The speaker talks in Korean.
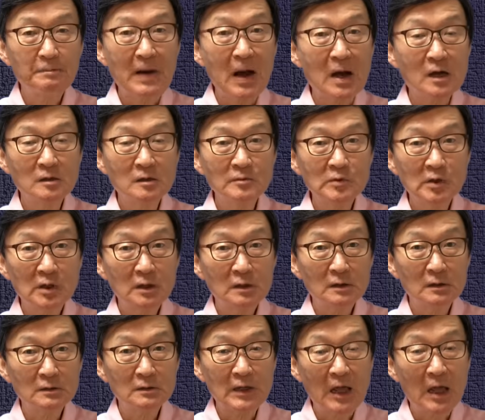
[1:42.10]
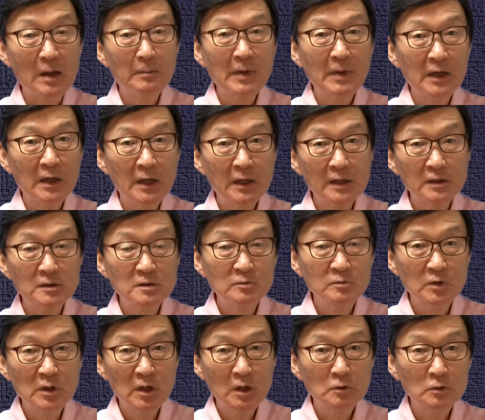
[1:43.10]
방금 전에 대만에 계신
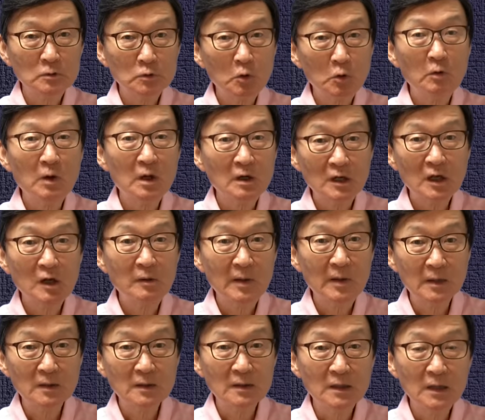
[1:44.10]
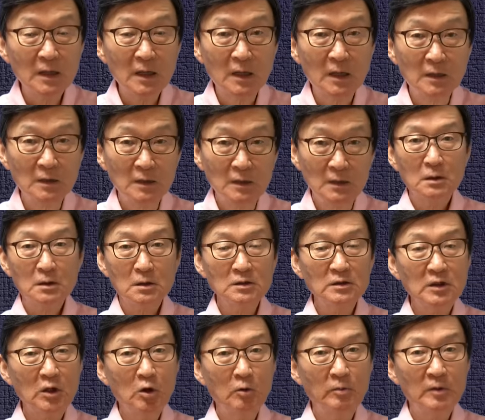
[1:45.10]
분하고 통화를 해봤는데
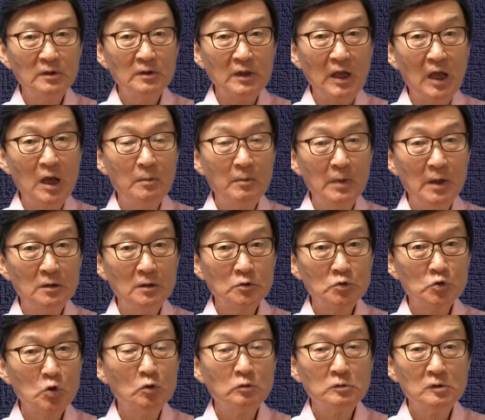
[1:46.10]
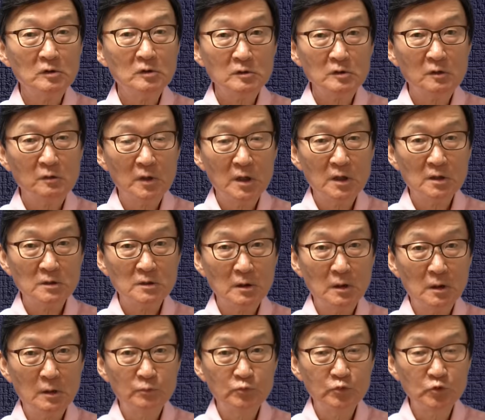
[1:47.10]
근데 이번 대만 총통
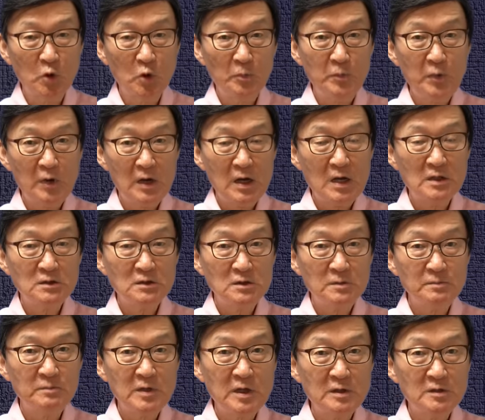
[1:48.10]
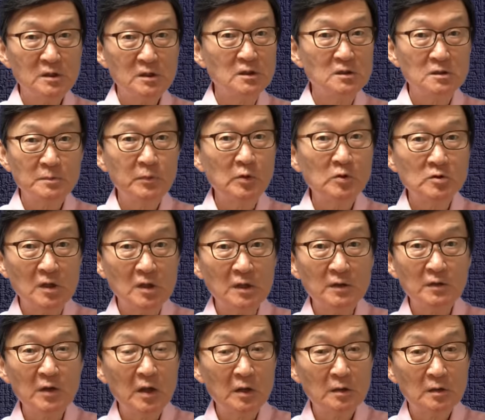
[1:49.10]
선거에서 부동표가 한10 내지
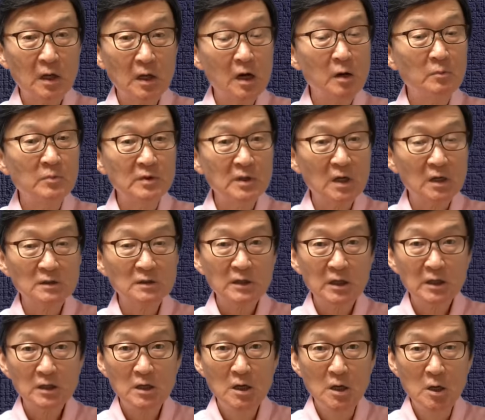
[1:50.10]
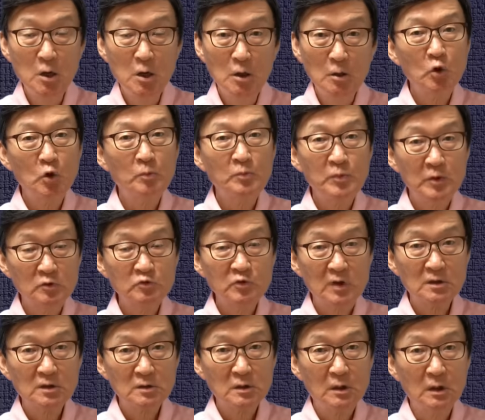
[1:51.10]
20%에 합니다. 근데 이 부동표
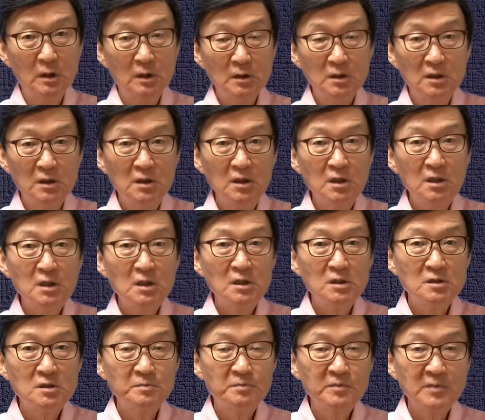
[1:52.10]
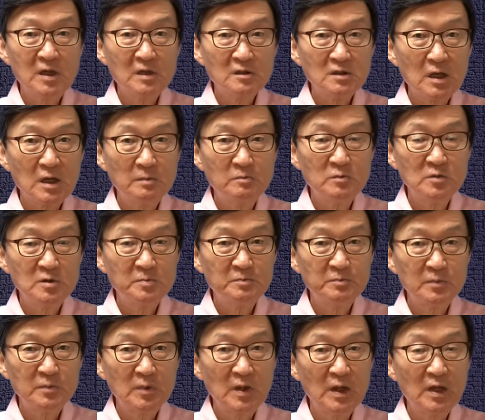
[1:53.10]
중에서 20대
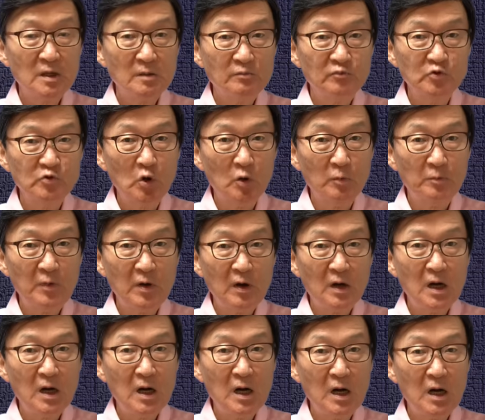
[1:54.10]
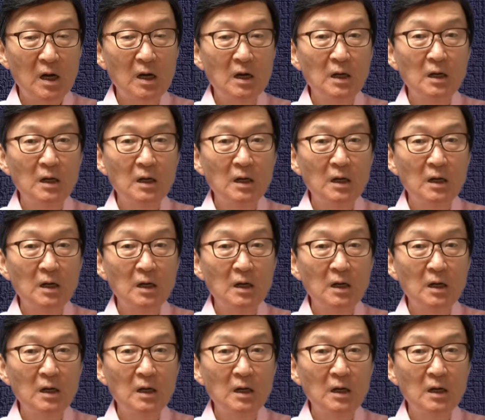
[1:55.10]
30대의 부동표가